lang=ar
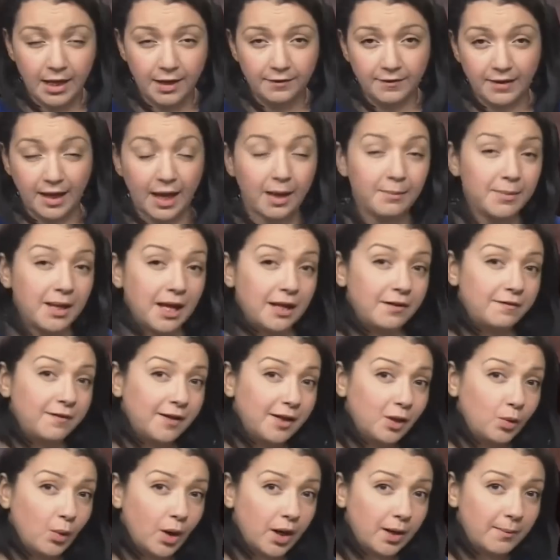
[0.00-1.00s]
في عام
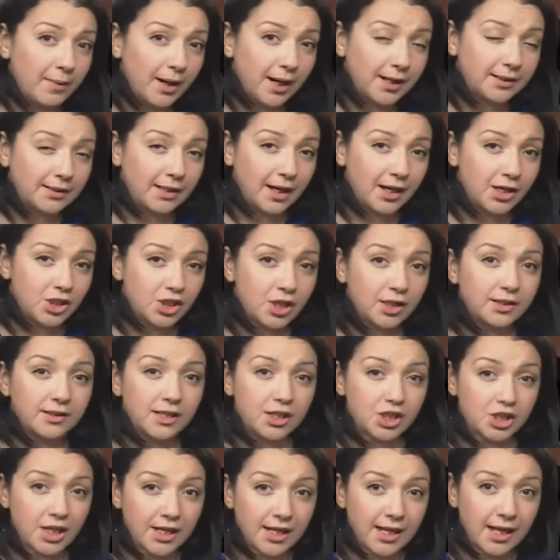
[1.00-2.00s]
2014
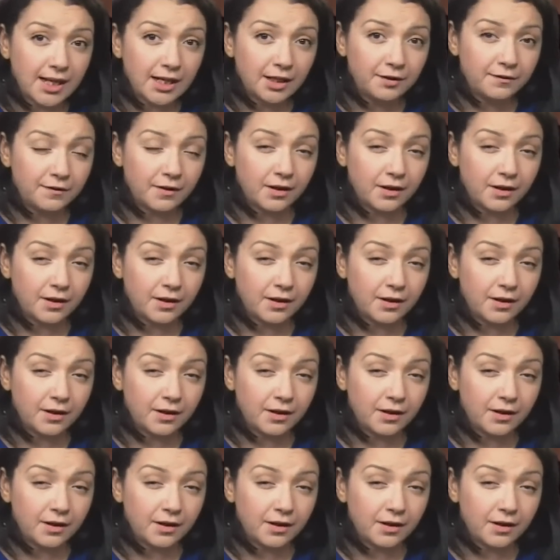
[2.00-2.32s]
تشكلت